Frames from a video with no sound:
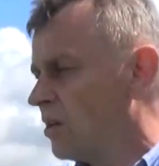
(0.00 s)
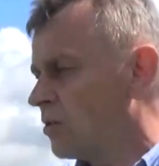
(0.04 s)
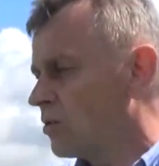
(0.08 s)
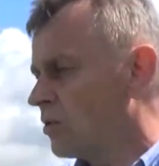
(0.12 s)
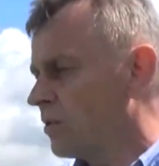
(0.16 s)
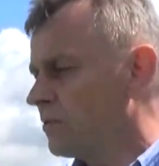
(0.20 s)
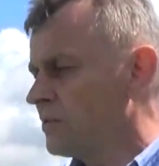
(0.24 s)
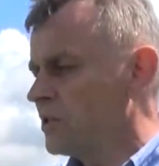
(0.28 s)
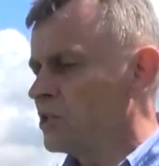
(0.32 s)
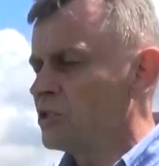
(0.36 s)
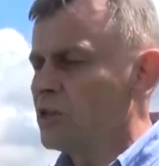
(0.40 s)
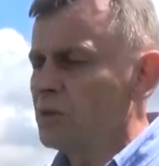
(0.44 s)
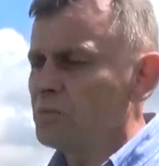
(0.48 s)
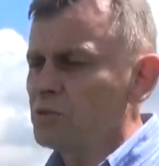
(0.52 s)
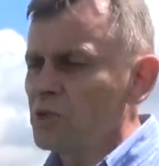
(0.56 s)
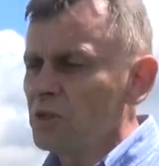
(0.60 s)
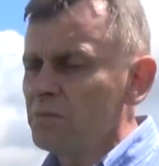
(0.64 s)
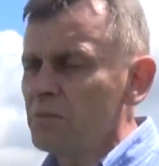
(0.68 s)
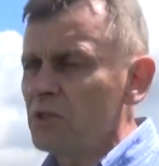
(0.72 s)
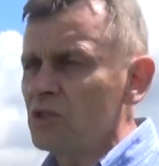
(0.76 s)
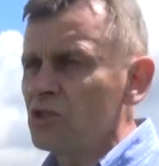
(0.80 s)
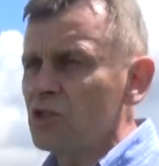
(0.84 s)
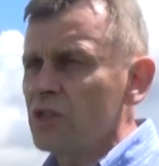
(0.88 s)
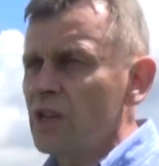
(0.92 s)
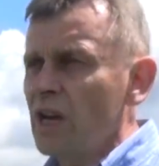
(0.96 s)
również się
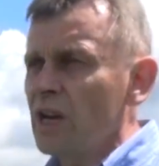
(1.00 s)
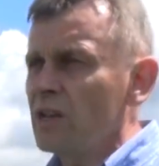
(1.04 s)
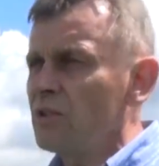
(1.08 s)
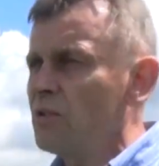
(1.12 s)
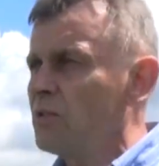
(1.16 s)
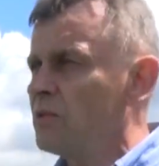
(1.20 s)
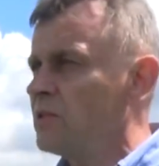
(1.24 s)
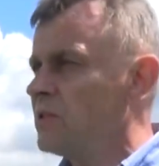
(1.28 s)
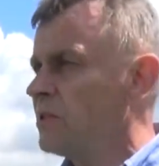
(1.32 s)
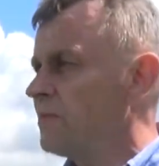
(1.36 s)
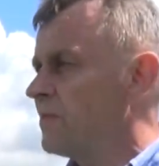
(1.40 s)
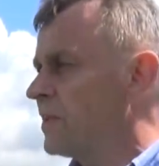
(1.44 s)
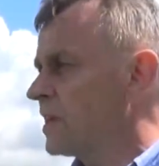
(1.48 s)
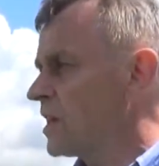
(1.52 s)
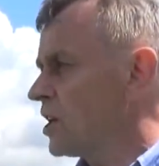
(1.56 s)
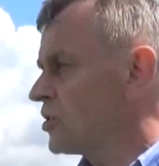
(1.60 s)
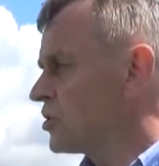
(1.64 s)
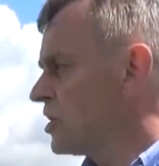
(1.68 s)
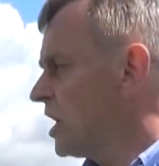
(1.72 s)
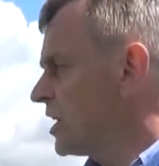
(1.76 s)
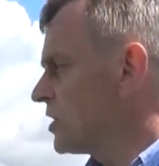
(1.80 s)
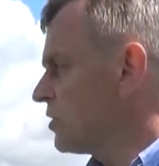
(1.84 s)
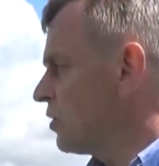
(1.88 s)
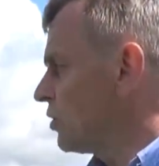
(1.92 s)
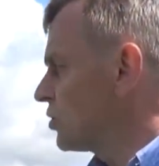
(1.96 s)
przemieszczają i
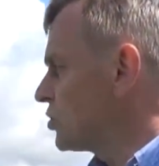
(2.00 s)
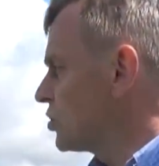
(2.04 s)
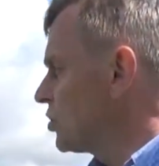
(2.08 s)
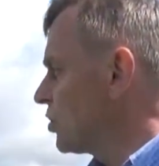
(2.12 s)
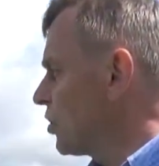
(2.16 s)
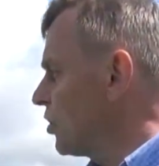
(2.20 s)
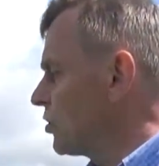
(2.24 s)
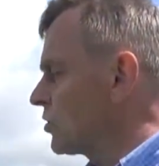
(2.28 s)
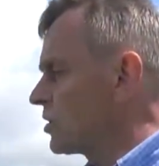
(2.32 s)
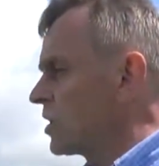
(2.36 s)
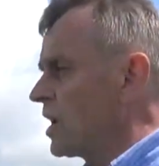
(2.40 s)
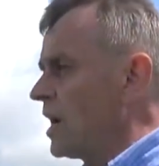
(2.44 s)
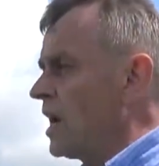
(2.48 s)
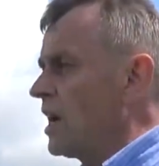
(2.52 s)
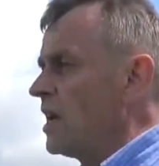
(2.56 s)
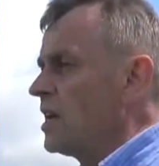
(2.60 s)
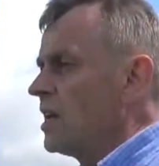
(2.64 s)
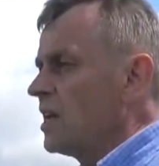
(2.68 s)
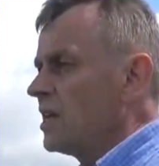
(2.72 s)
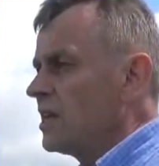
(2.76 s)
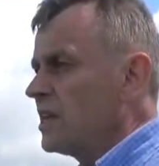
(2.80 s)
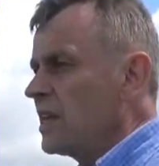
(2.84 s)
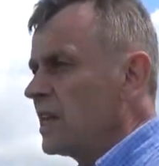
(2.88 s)
wykaszanie od środka